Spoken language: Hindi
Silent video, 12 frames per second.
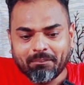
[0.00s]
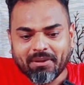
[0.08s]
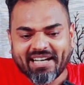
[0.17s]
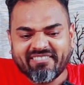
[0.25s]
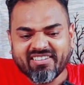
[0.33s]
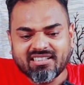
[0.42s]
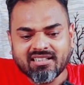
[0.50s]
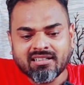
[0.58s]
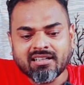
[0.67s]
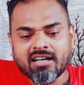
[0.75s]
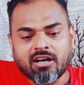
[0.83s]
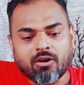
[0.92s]
मेड विद
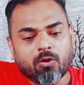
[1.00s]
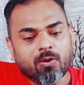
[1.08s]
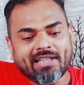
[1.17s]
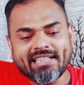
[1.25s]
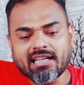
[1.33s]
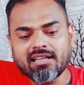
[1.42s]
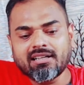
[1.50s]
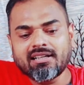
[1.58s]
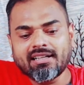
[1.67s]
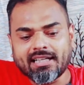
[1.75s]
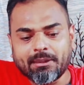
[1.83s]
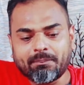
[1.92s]
द करोलिना
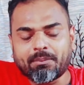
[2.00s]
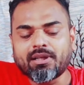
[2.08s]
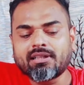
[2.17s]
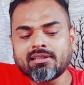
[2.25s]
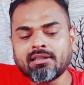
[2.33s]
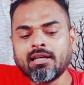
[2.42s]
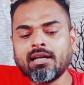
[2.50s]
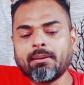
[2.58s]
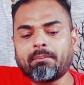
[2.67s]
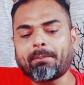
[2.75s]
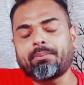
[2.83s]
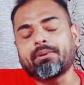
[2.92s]
रिपर
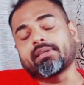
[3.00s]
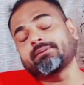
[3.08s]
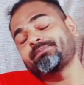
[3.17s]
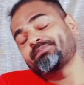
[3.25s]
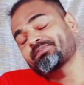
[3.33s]
पेपर